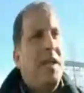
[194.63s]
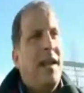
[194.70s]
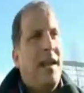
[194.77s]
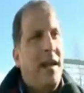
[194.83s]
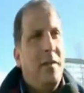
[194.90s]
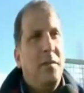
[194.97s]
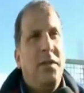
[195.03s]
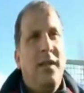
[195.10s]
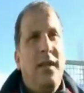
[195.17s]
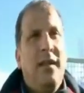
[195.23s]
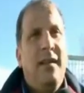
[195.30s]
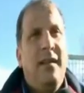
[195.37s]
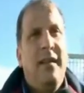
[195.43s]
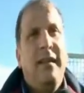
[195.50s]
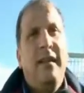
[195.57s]
بصراحه
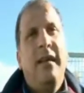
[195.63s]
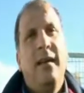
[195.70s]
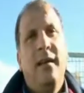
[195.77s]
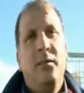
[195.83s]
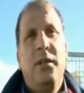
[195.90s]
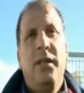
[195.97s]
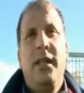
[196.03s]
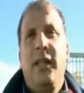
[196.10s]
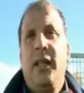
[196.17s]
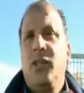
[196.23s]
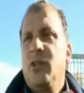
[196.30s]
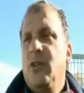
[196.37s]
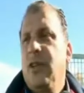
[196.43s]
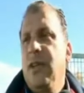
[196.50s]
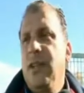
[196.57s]
بدينا بدينا
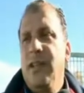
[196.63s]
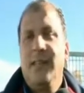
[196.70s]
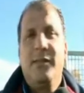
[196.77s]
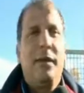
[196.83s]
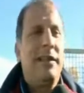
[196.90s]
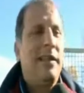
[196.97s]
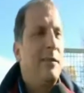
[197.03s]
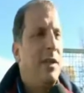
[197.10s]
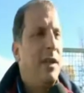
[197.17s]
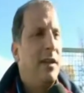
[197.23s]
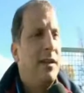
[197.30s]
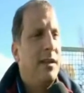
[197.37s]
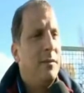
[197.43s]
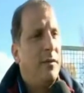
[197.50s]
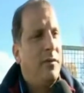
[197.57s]
نرجع كي الناس معناتها بدينا
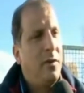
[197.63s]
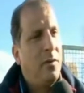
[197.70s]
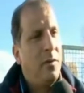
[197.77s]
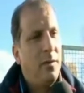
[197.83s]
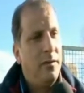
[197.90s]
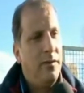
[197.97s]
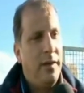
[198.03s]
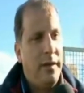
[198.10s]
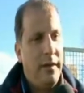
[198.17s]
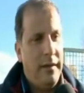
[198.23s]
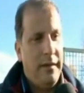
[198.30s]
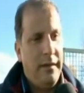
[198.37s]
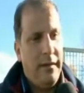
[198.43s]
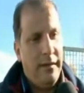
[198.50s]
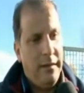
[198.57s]
نخدموا في ظروف
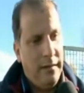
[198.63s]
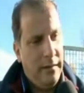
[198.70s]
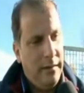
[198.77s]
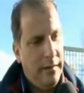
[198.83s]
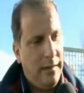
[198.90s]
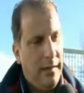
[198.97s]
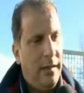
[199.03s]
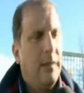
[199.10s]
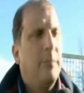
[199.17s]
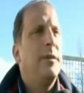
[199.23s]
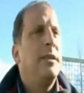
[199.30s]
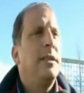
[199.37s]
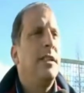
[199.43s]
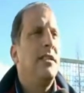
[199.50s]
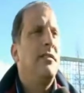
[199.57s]
اللي آه، تليق
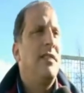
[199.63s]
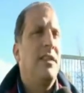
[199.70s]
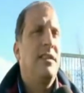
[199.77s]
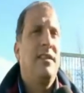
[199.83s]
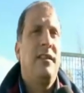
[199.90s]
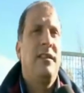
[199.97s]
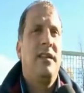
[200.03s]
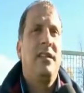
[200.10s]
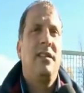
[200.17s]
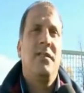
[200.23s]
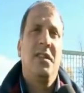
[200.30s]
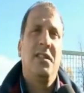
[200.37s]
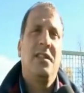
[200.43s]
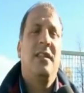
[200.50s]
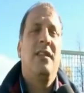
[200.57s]
بالنادي الصفاقسي النادي
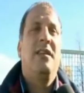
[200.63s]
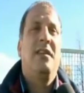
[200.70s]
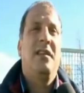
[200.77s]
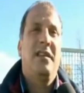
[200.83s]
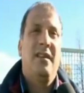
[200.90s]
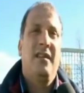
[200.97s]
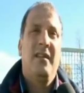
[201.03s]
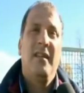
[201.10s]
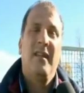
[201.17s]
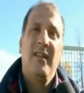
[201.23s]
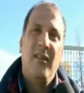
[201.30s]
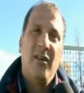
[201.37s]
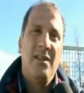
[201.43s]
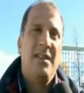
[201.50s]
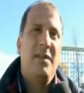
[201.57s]
الصفاقسي آه،
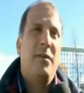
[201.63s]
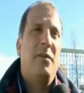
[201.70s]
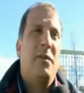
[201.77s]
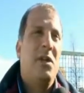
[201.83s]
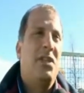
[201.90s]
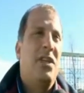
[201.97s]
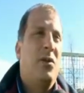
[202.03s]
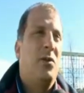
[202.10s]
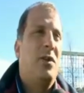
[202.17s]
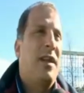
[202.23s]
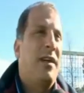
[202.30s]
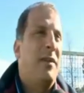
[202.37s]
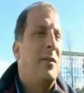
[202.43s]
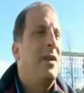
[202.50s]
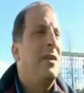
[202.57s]
يتسمى برشا
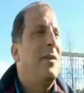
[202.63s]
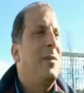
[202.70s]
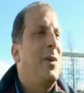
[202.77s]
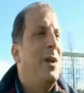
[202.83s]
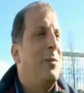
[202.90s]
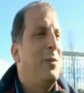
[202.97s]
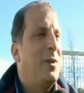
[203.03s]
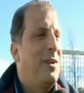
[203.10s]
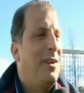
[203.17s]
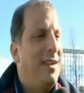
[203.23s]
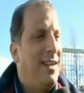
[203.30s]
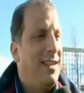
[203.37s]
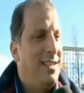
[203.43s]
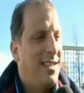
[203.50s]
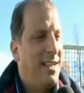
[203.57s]
روتار معناتها بارابور
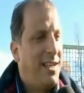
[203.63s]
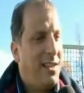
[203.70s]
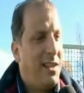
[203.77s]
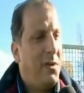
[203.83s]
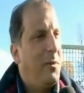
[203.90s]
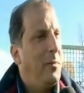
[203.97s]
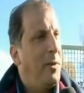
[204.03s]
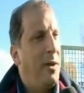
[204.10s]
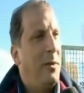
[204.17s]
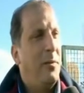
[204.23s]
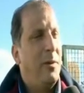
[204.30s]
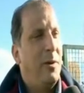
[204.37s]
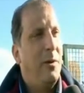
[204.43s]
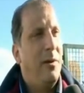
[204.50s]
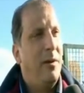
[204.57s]
اللي صار تو
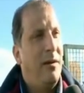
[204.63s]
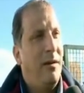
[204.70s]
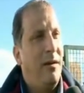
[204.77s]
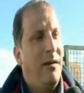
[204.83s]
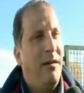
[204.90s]
بارابور